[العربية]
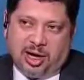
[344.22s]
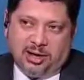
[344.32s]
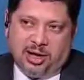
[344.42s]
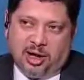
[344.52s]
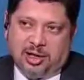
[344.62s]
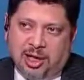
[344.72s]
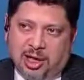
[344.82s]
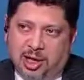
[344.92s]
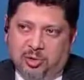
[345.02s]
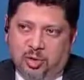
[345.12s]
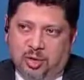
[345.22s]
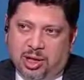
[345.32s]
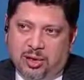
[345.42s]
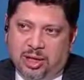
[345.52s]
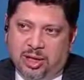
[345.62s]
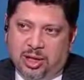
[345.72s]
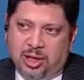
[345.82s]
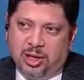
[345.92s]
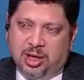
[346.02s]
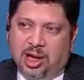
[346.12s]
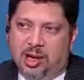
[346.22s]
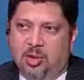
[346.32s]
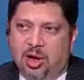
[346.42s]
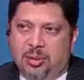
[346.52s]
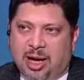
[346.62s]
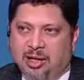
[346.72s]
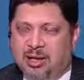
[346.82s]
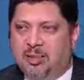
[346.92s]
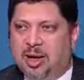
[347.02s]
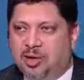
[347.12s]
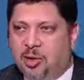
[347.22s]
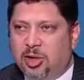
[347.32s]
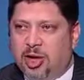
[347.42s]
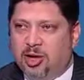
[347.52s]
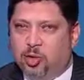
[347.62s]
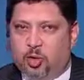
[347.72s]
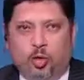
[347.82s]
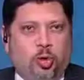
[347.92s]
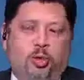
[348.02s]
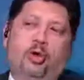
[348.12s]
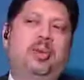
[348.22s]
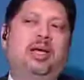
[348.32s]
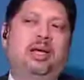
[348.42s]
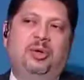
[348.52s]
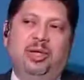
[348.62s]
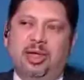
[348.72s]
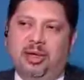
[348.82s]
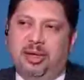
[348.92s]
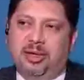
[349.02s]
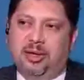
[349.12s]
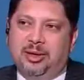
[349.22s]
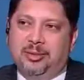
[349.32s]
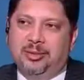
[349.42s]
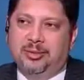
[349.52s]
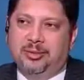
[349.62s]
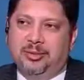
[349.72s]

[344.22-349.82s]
حد اقصى لحكايه ملك اليمين لا يعني ممكن يبقى عندي اربع زوجات و400 ملك آه ممكن يمين ممكن